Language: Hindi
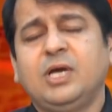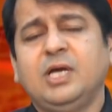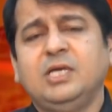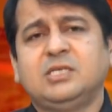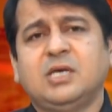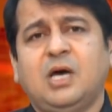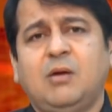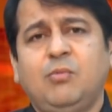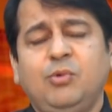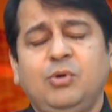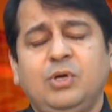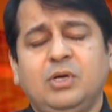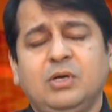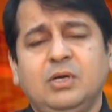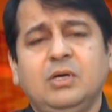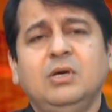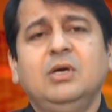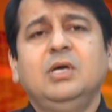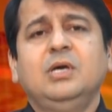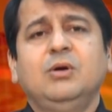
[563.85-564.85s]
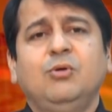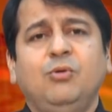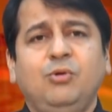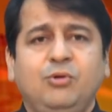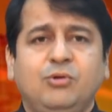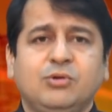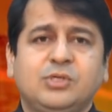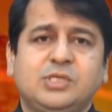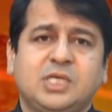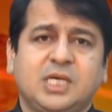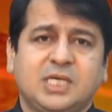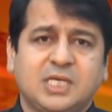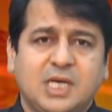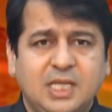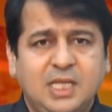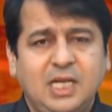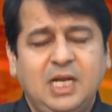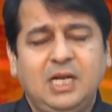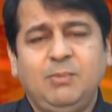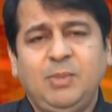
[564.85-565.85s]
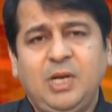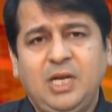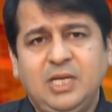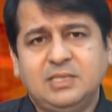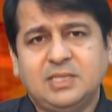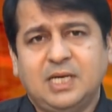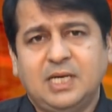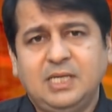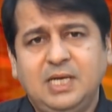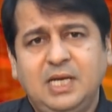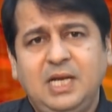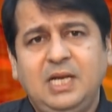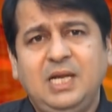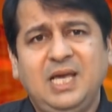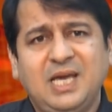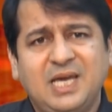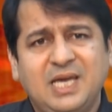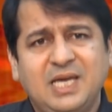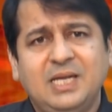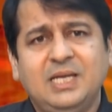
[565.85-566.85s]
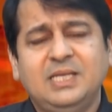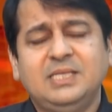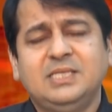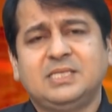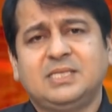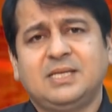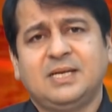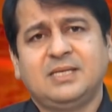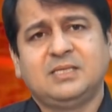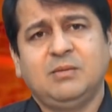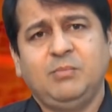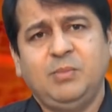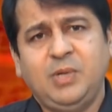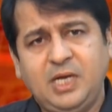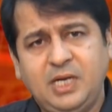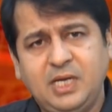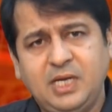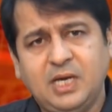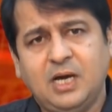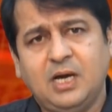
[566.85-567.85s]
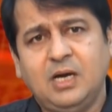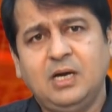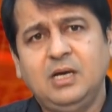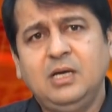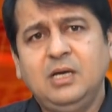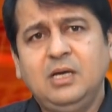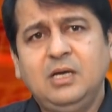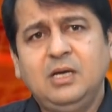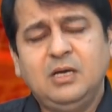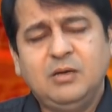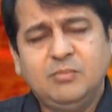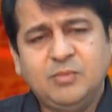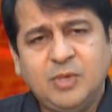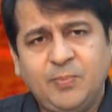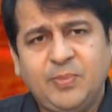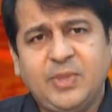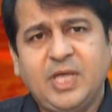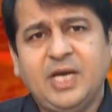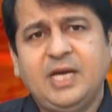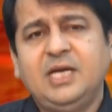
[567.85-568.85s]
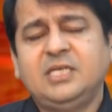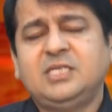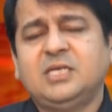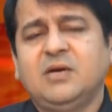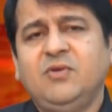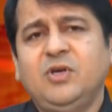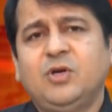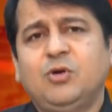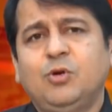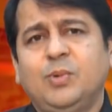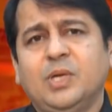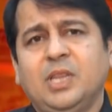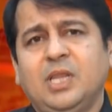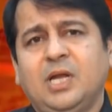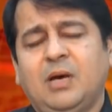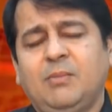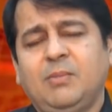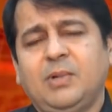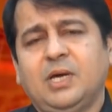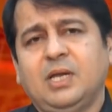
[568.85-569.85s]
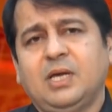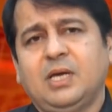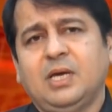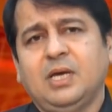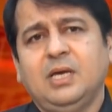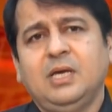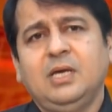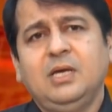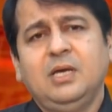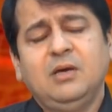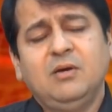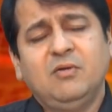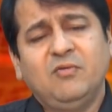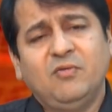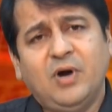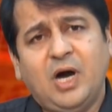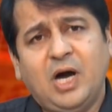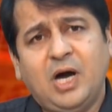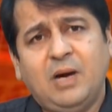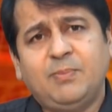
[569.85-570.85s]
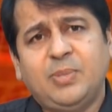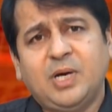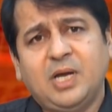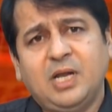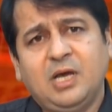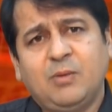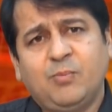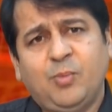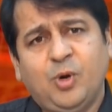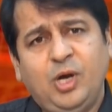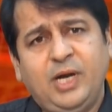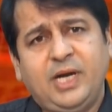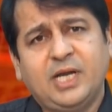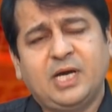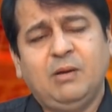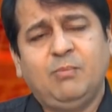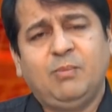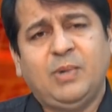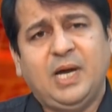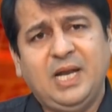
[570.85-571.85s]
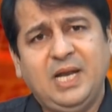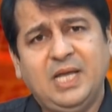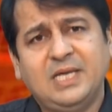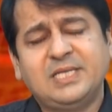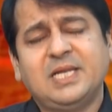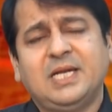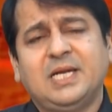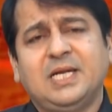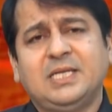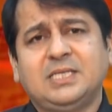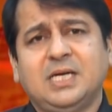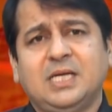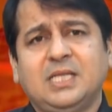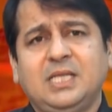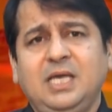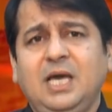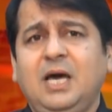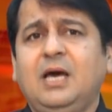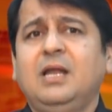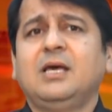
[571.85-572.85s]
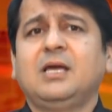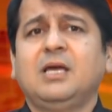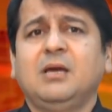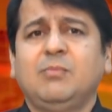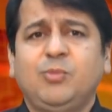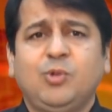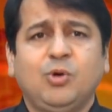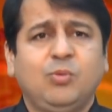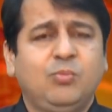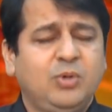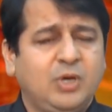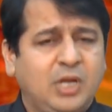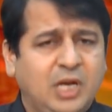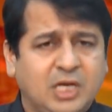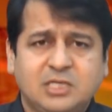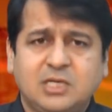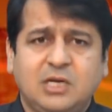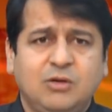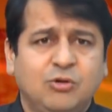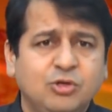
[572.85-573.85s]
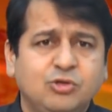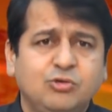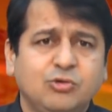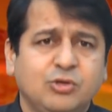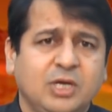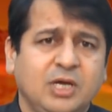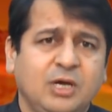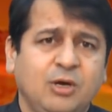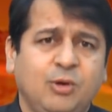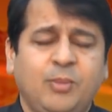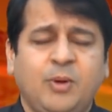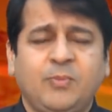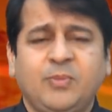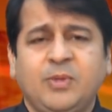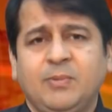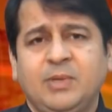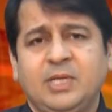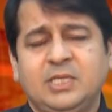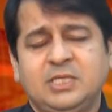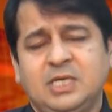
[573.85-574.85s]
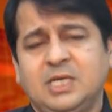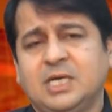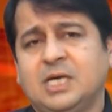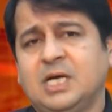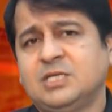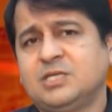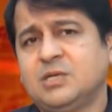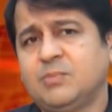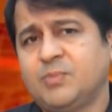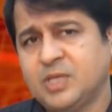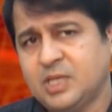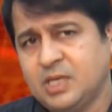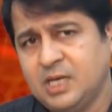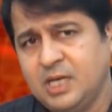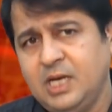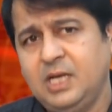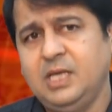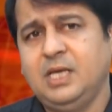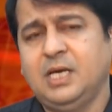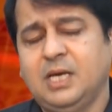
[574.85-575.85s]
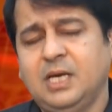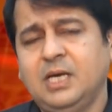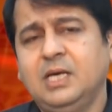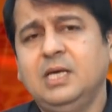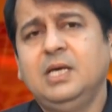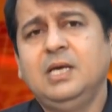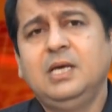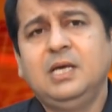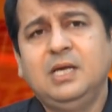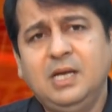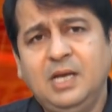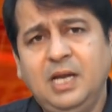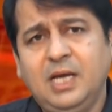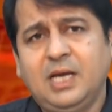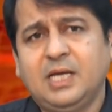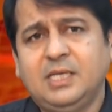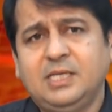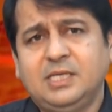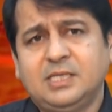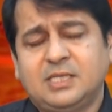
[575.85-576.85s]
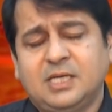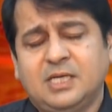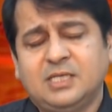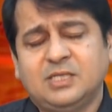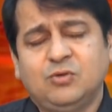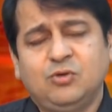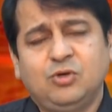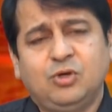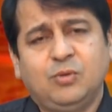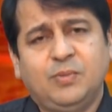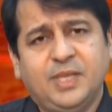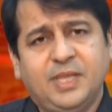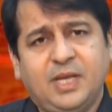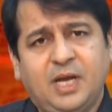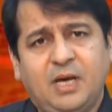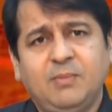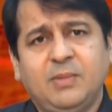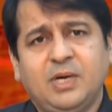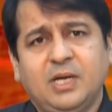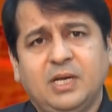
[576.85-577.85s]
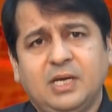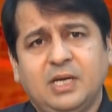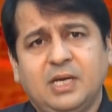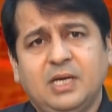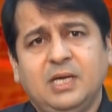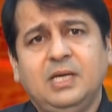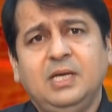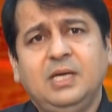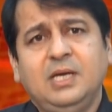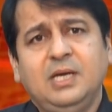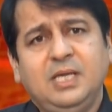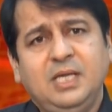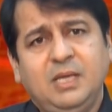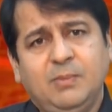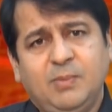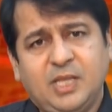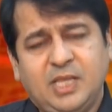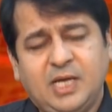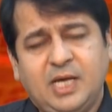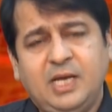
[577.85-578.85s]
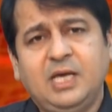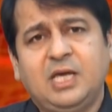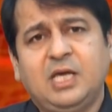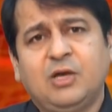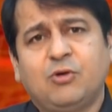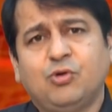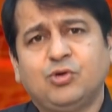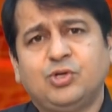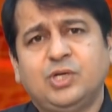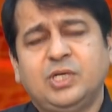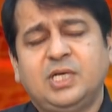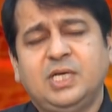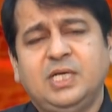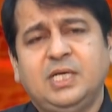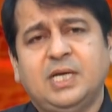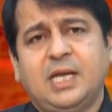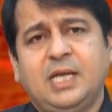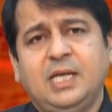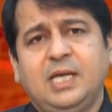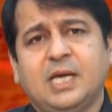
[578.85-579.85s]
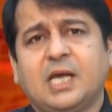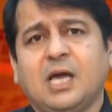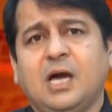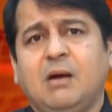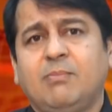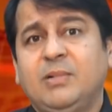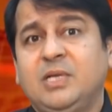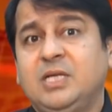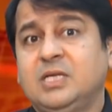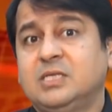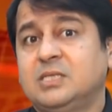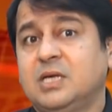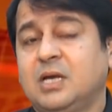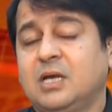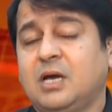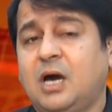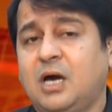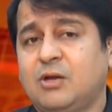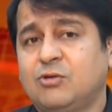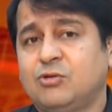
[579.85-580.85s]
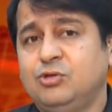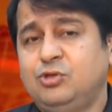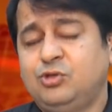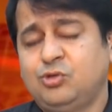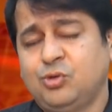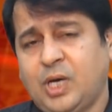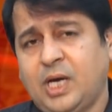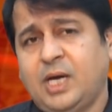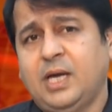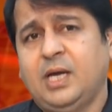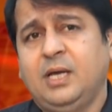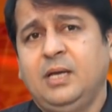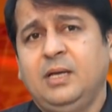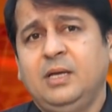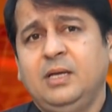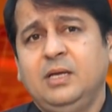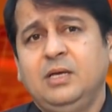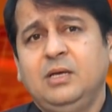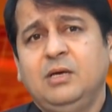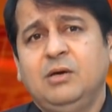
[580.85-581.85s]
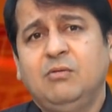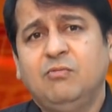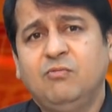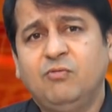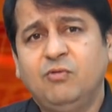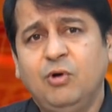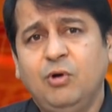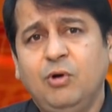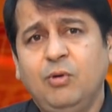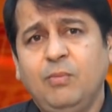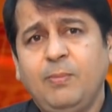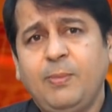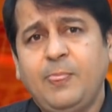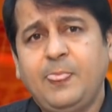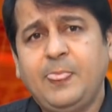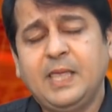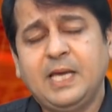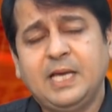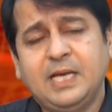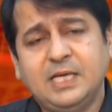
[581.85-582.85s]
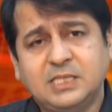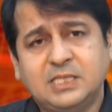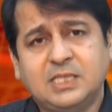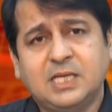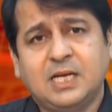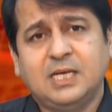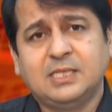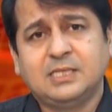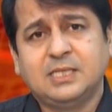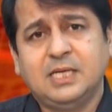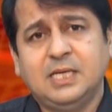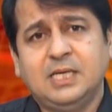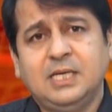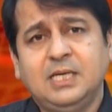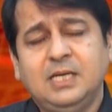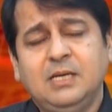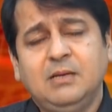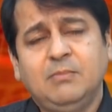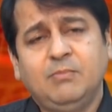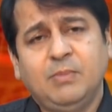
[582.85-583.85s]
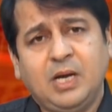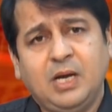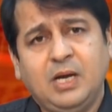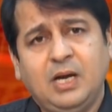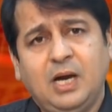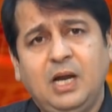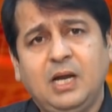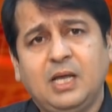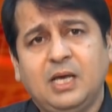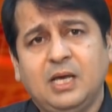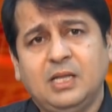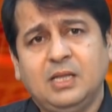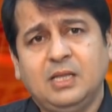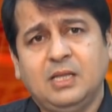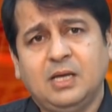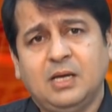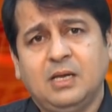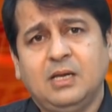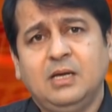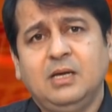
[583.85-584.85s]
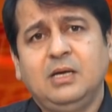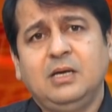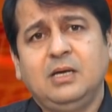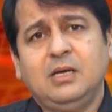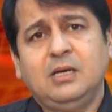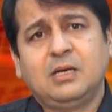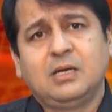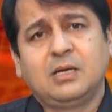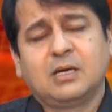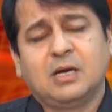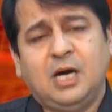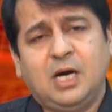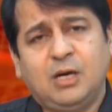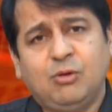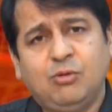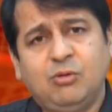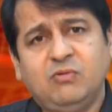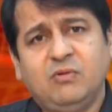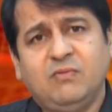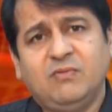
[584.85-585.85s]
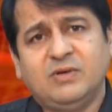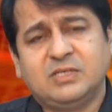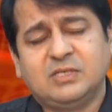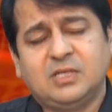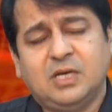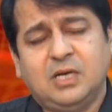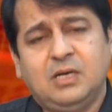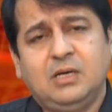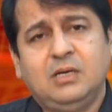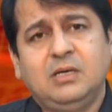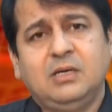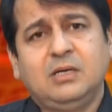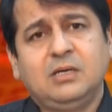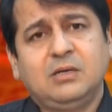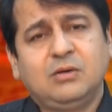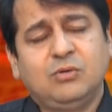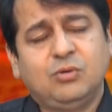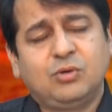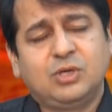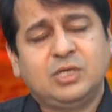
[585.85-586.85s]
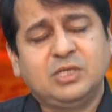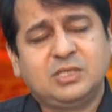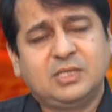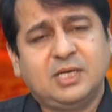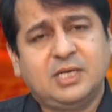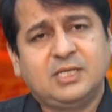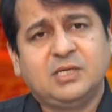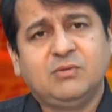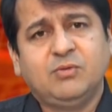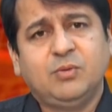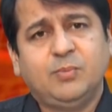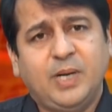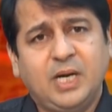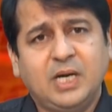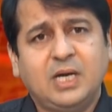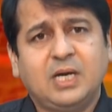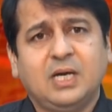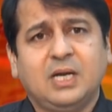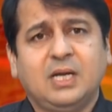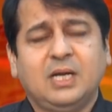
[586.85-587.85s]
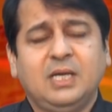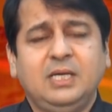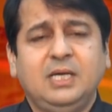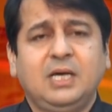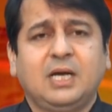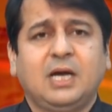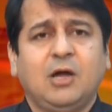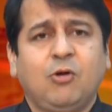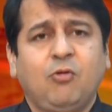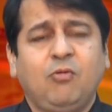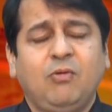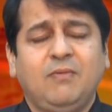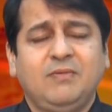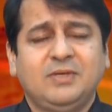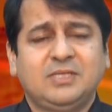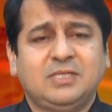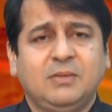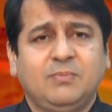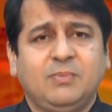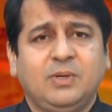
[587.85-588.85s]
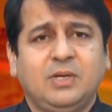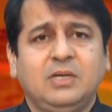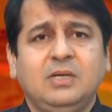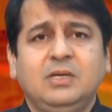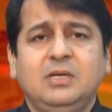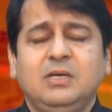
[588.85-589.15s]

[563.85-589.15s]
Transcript: के हिसाब उनके उनको सज़ा दिल मिलनी चाहिए लेकिन जिस तरह से मीडिया ममता की छवि को बदनाम करके वहाँ पर एक पॉलिटिकल माइलेज लेना चाहती है हालांकि अब तो इलेक्शन हो चुके हैं और ममता बनर्जी ने कल शपथ ले ली है लेकिन जिस तरह से उनको बदनाम करके ये बताने की कोशिश की जा रही है कि आपने जिस सरकार को चुना है वो किस तरह से बंगाल के अंदर कानून व्यवस्था को किस तरह से वो भंग कर रही है कानून व्यवस्था पर